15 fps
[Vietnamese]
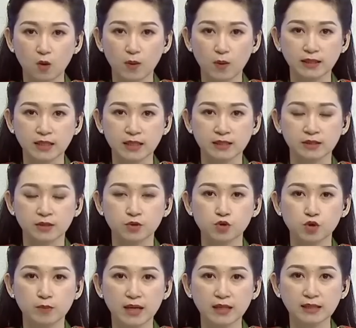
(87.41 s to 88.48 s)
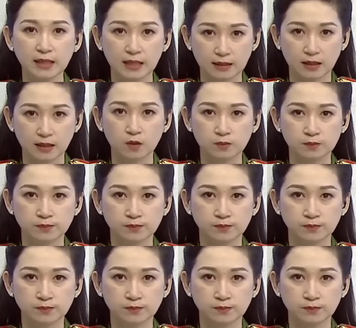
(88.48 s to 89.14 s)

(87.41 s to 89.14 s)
Công an tỉnh truy bắt thành công.